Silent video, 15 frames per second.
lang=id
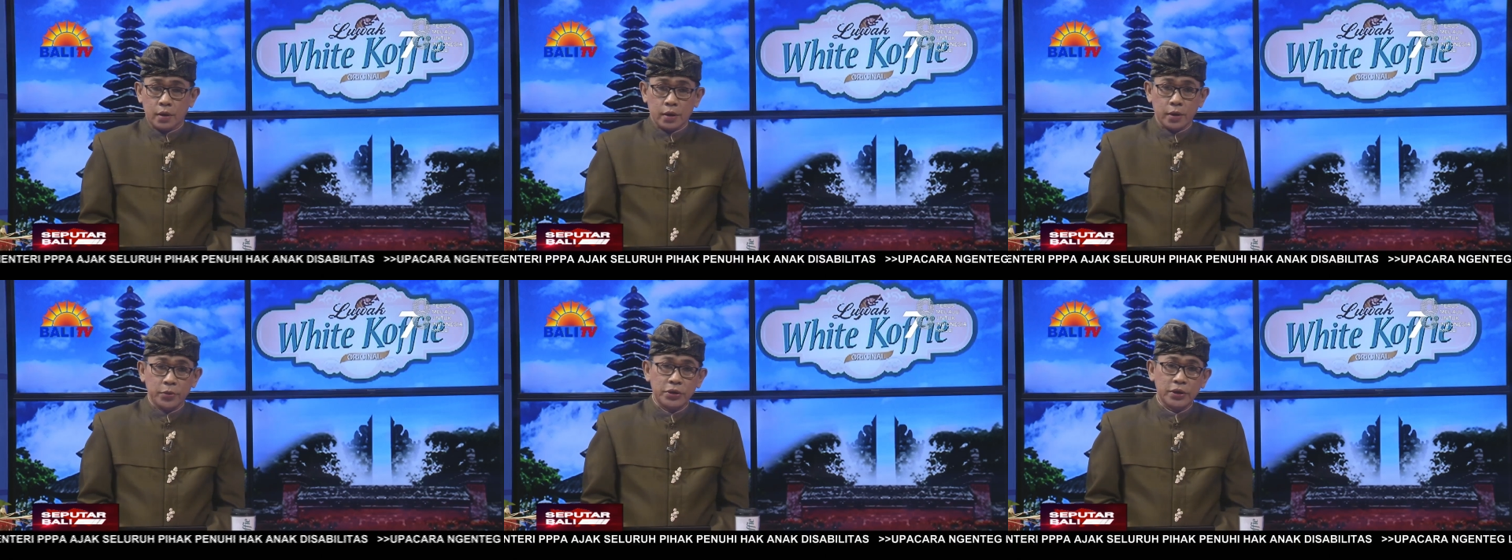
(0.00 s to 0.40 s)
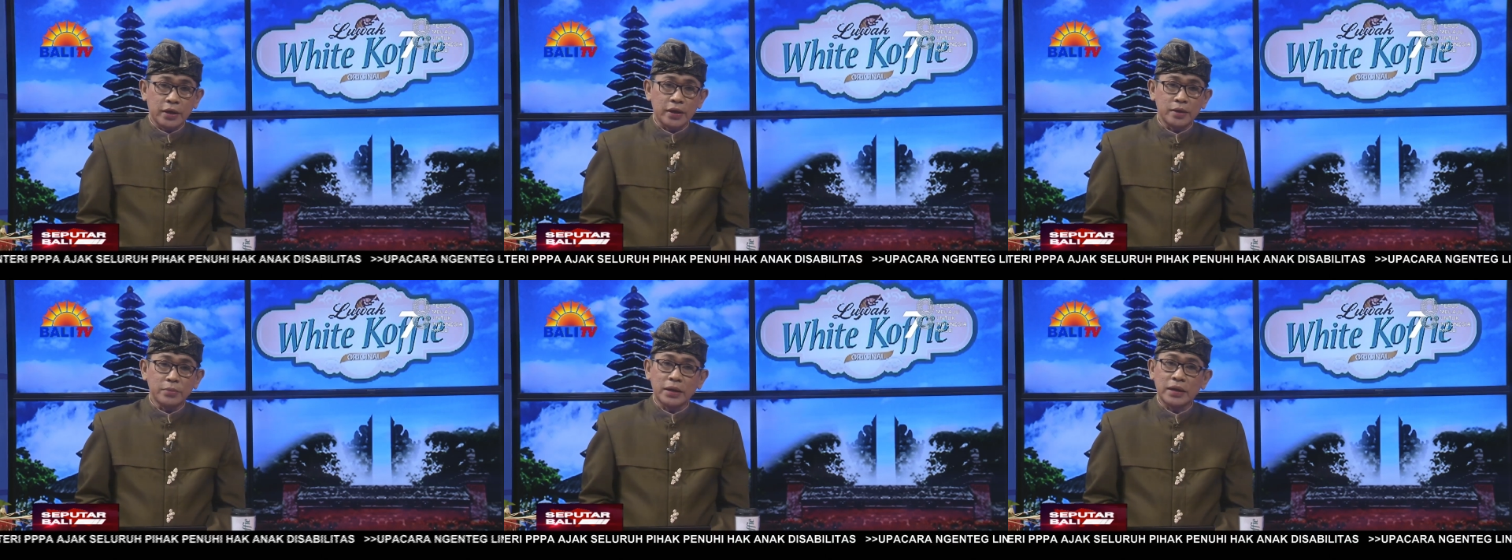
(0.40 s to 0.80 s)

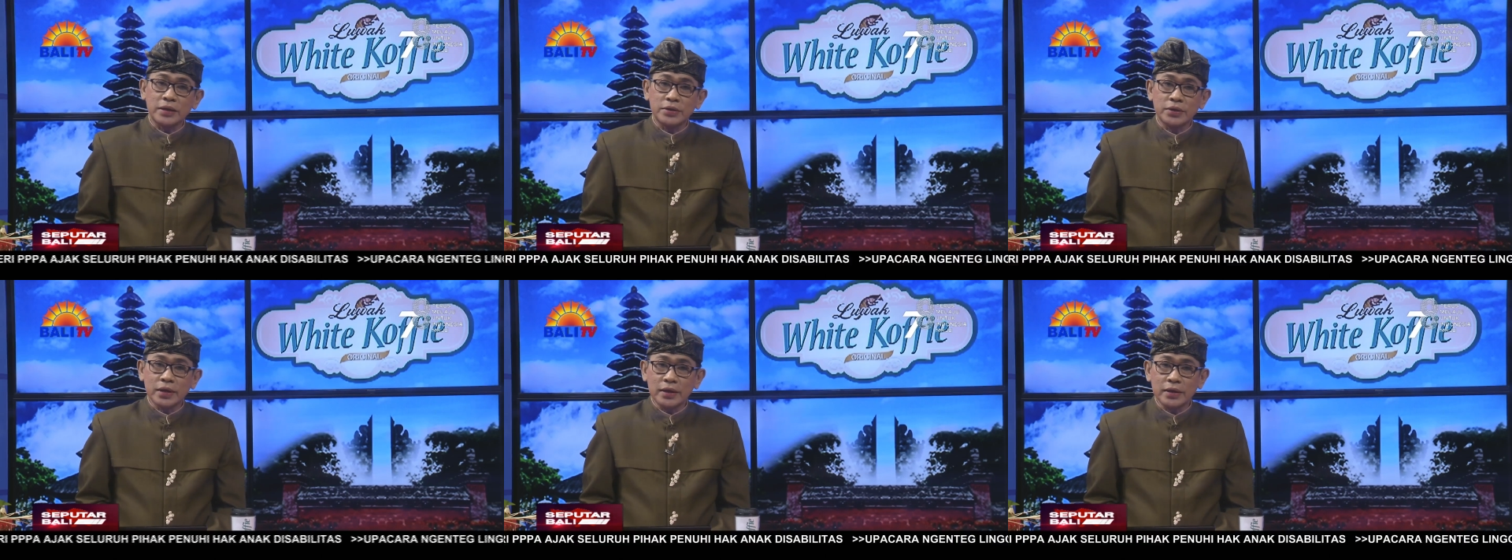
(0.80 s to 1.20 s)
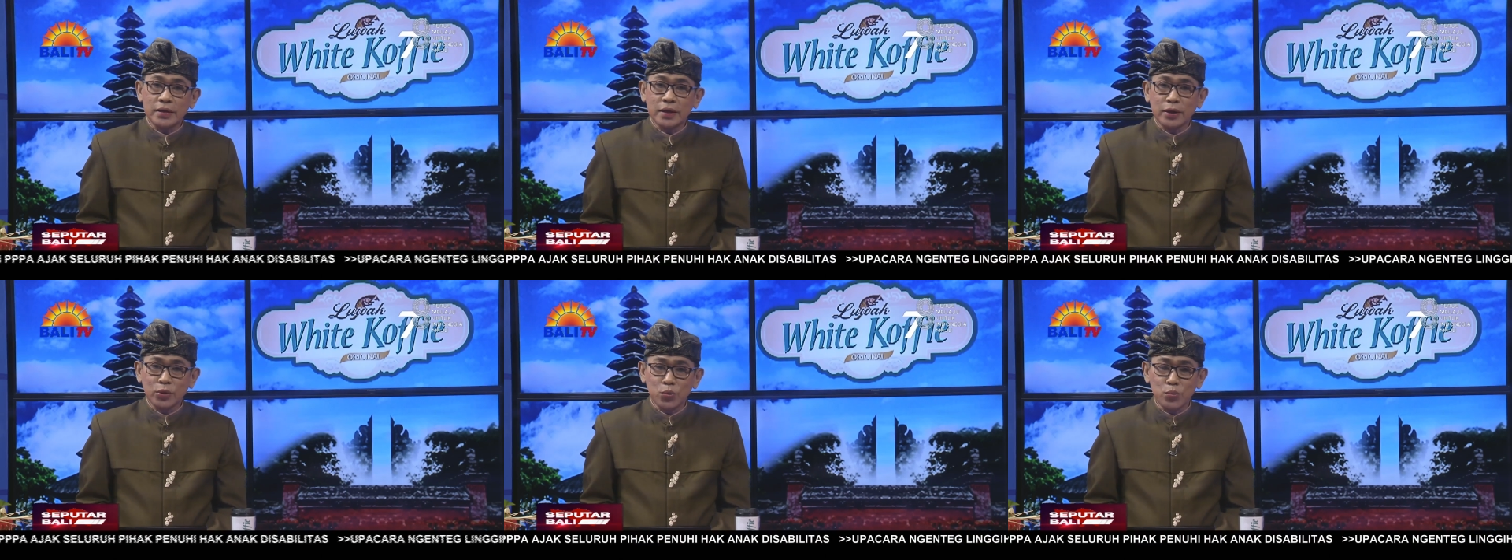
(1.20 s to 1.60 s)
Kebijakan bekerja
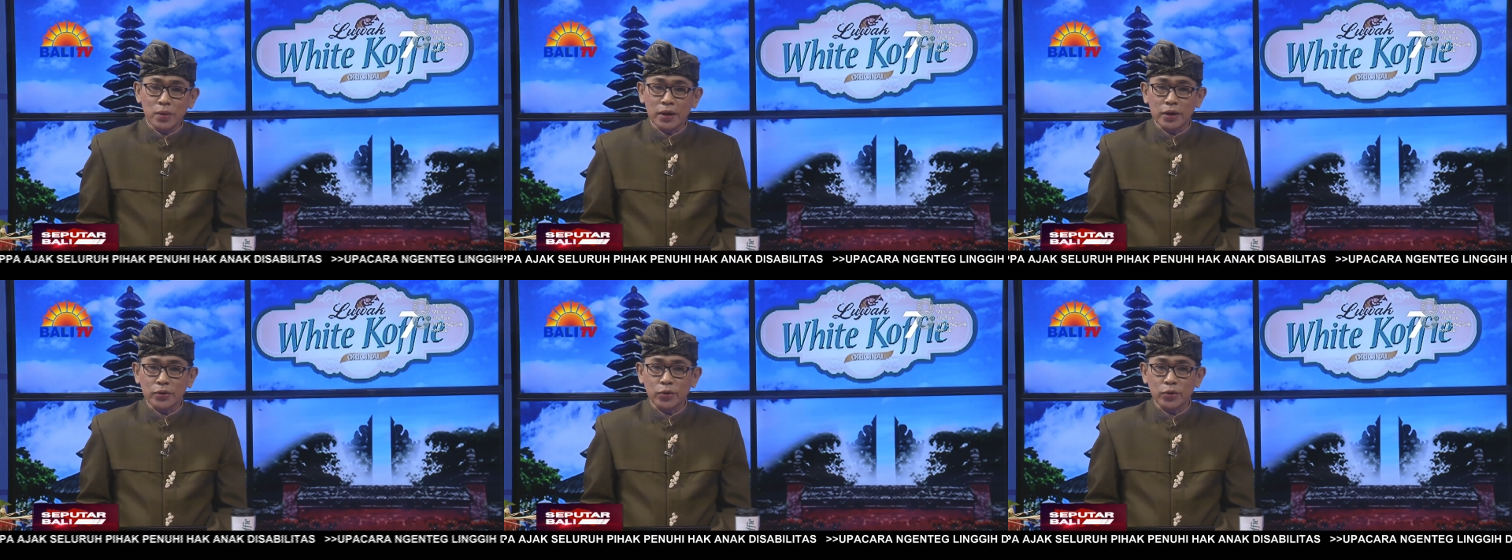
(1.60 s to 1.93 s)
dari rumah